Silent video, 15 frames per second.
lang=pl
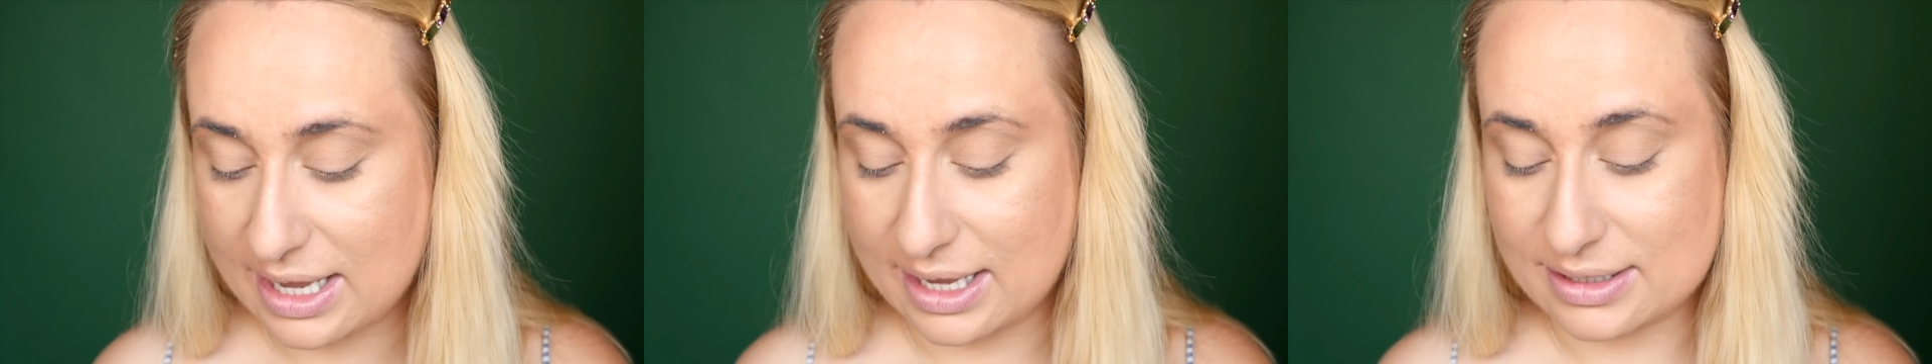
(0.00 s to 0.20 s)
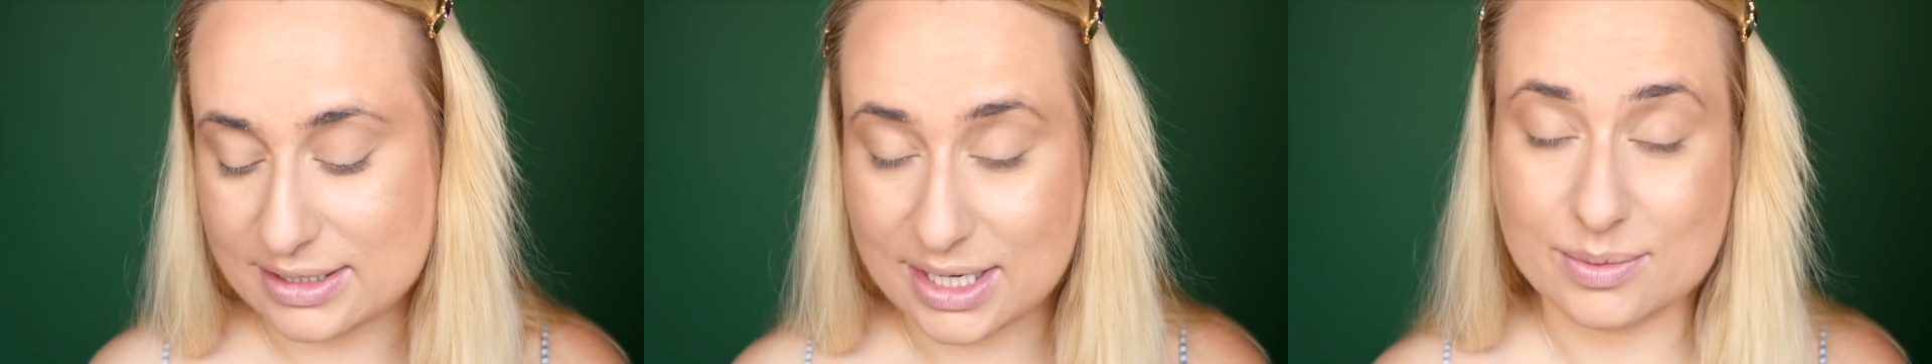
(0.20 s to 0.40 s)

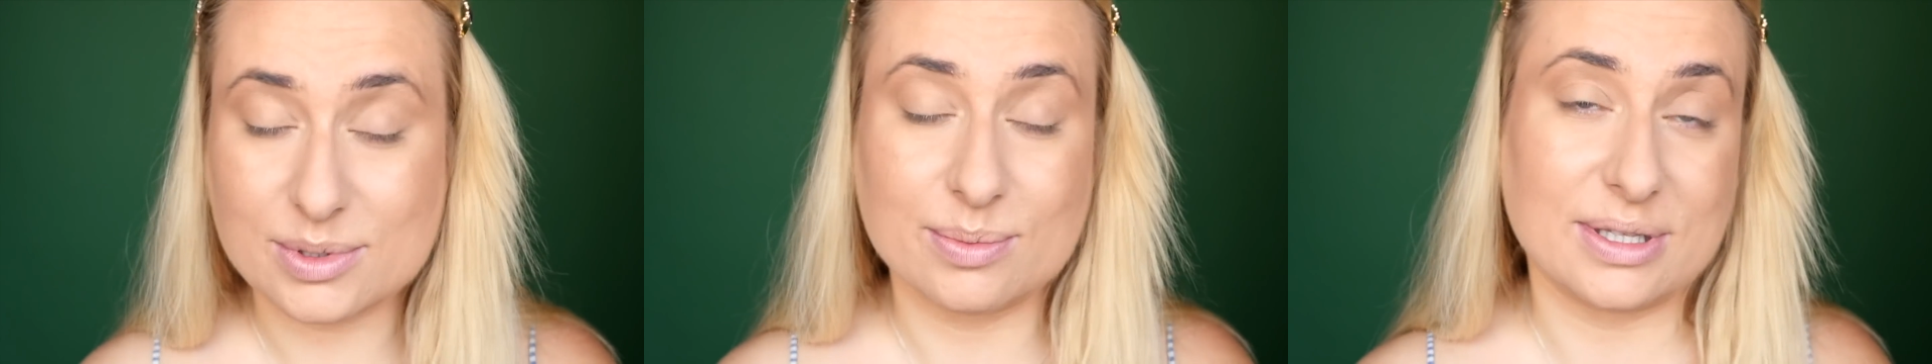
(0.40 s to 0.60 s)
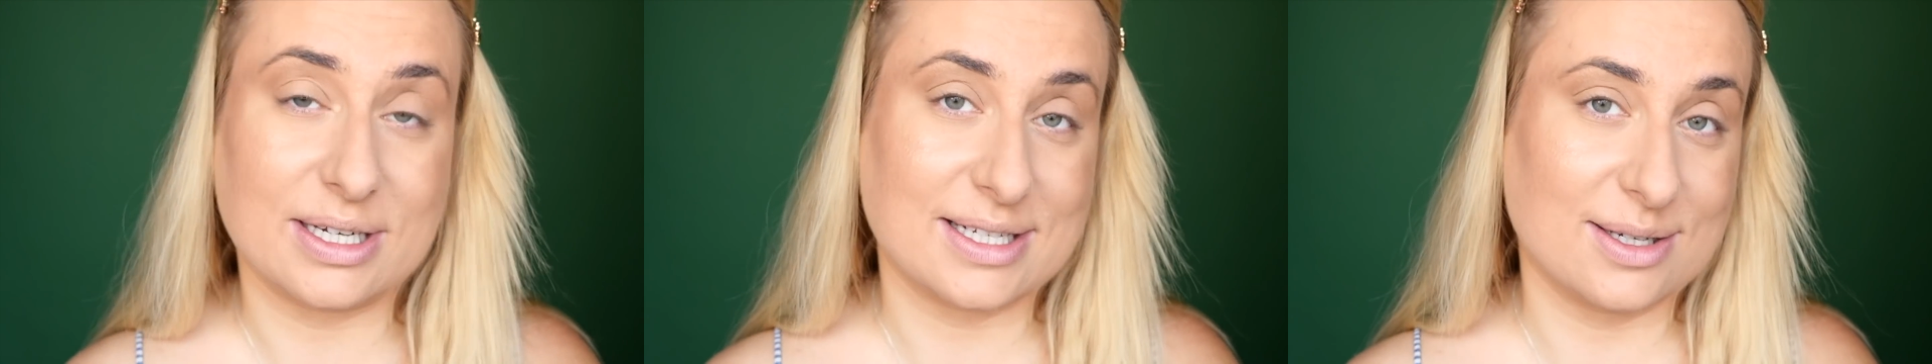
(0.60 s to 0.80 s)
E, chciałam
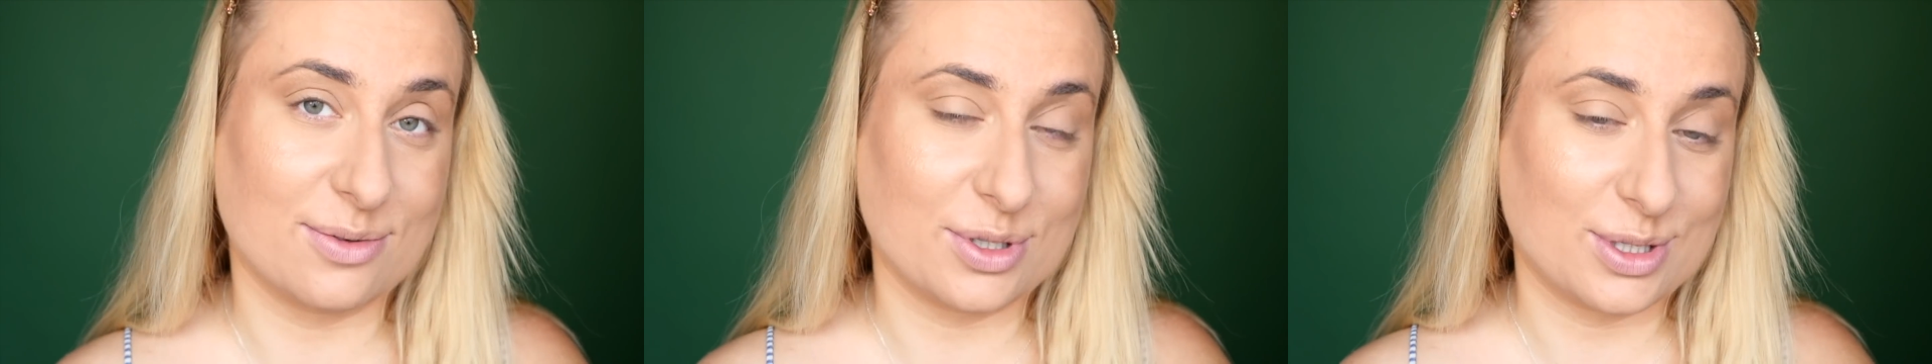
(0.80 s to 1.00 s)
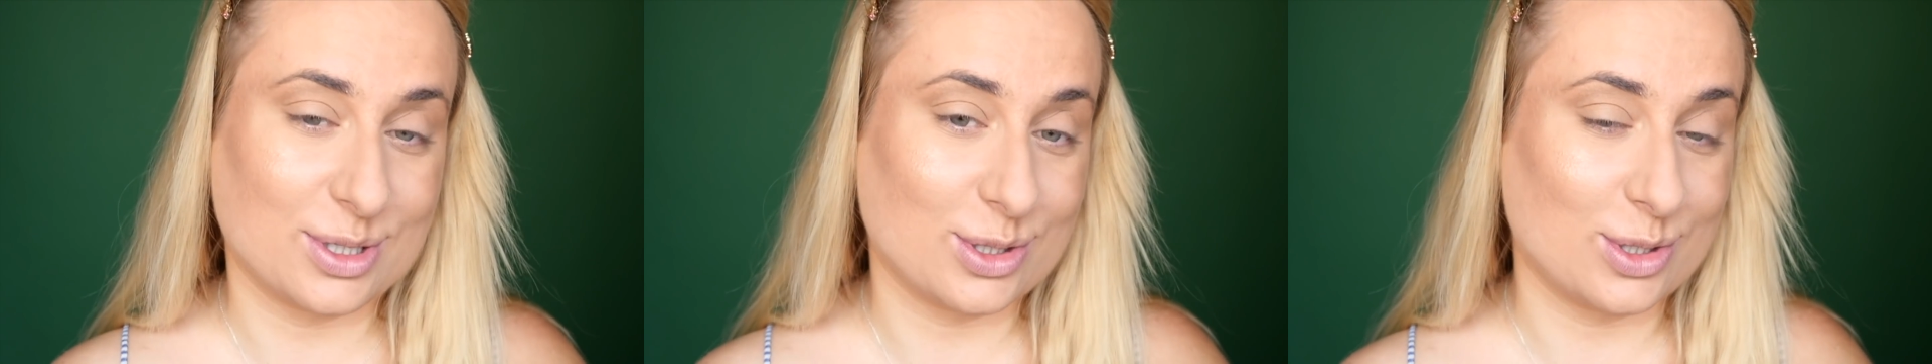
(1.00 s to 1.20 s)
sobie teraz
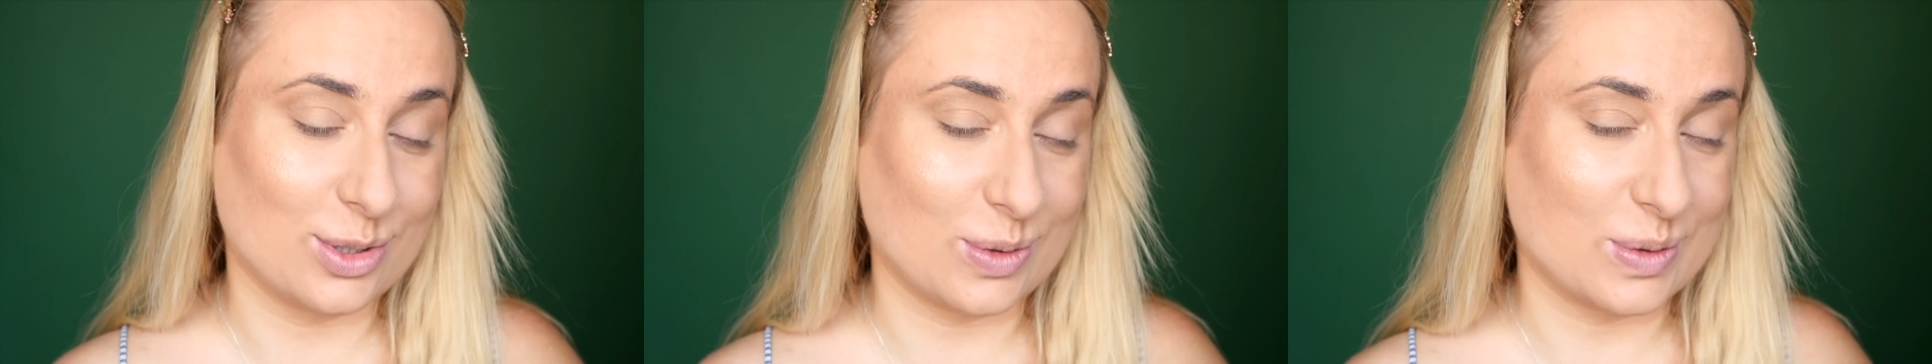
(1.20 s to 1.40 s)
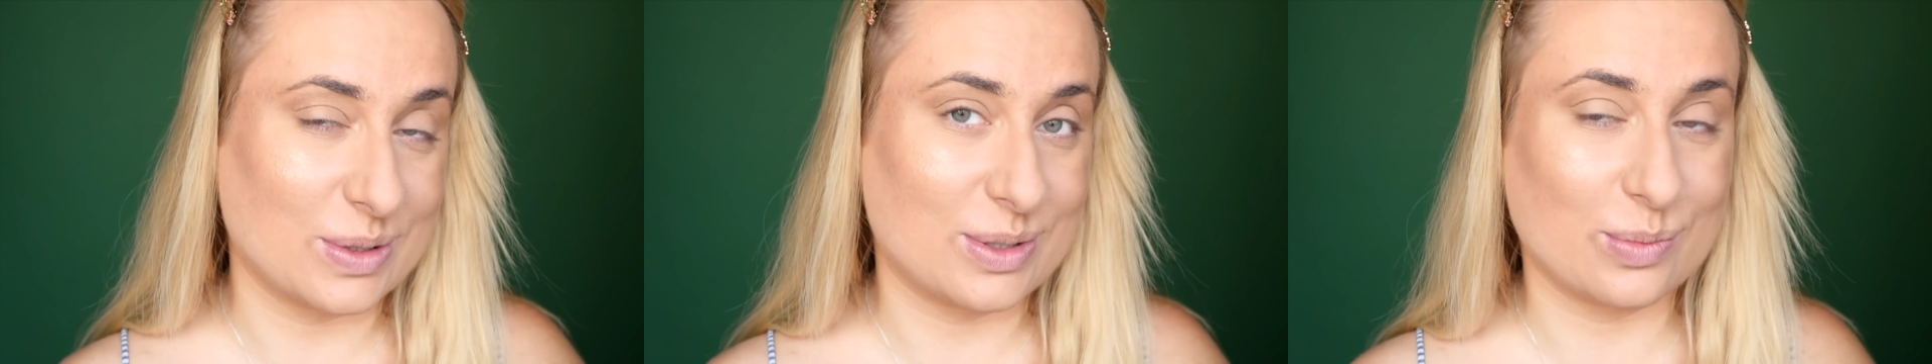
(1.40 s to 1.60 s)
nałożyć coś do
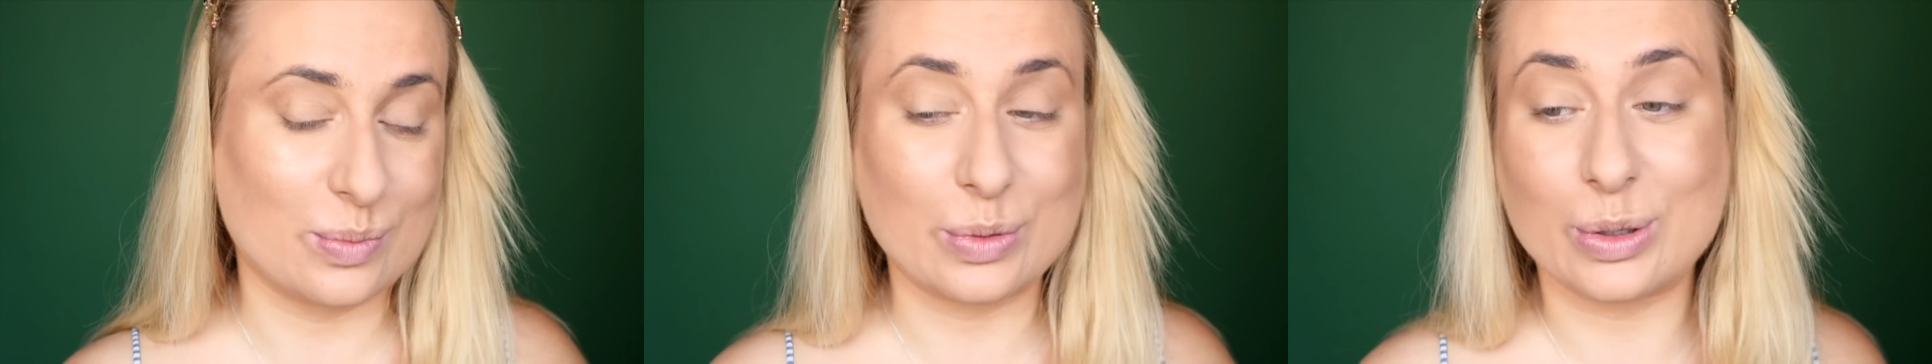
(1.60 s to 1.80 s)
ust,